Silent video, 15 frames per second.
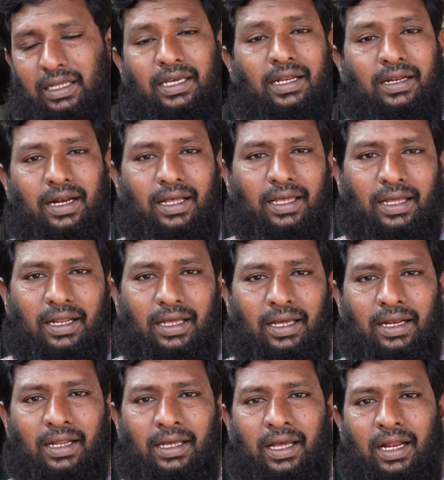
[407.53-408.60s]
டிக்கெட் கிடைக்கல
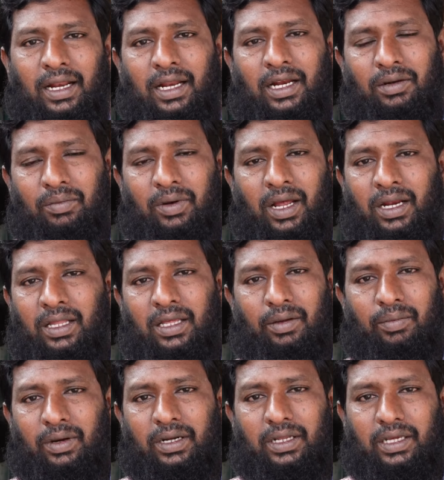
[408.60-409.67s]
ஏன்னா ஏழரை எட்டு மணி
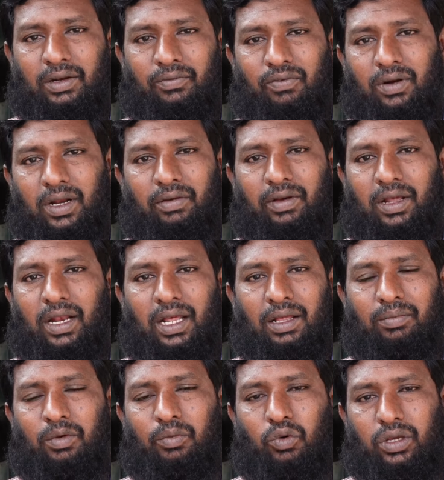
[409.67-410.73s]
ஆனதுக்கப்புறம் டிக்கெட் ஃபுல்லாகவே
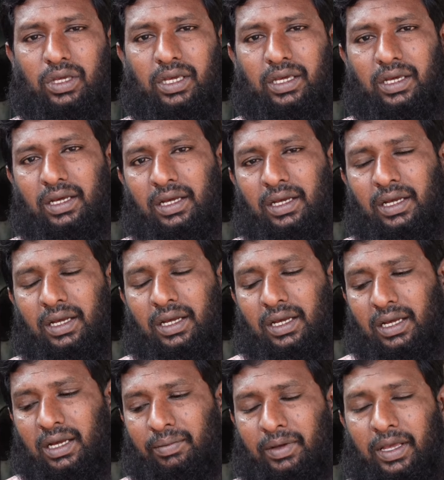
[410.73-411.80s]
எல்லாருமே புக்கிக்கு
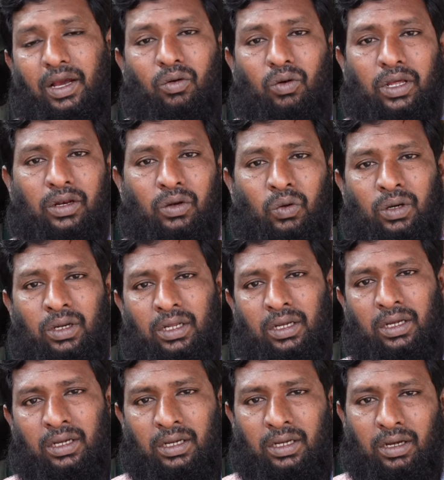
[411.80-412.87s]
நம்ம என் கூட இன்னொரு
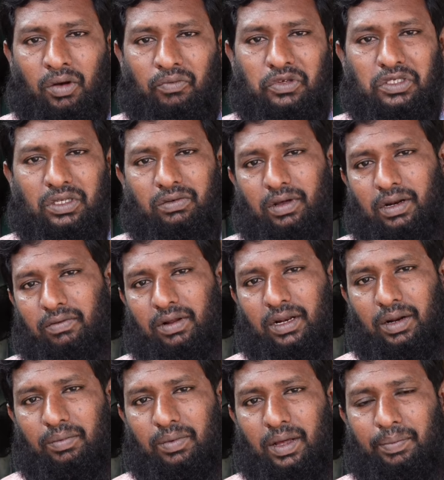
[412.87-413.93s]
ஆஃபீஸர் வேறு
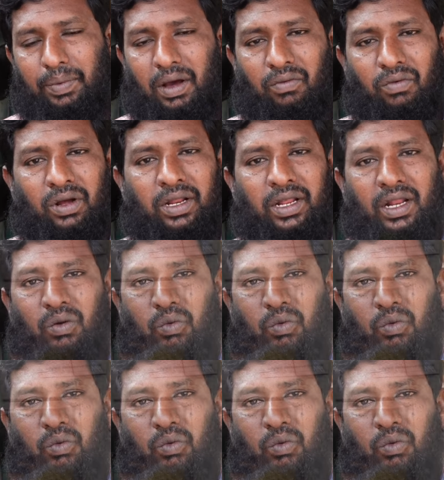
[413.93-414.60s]
வர்றாப்புல அப்போ அவங்களே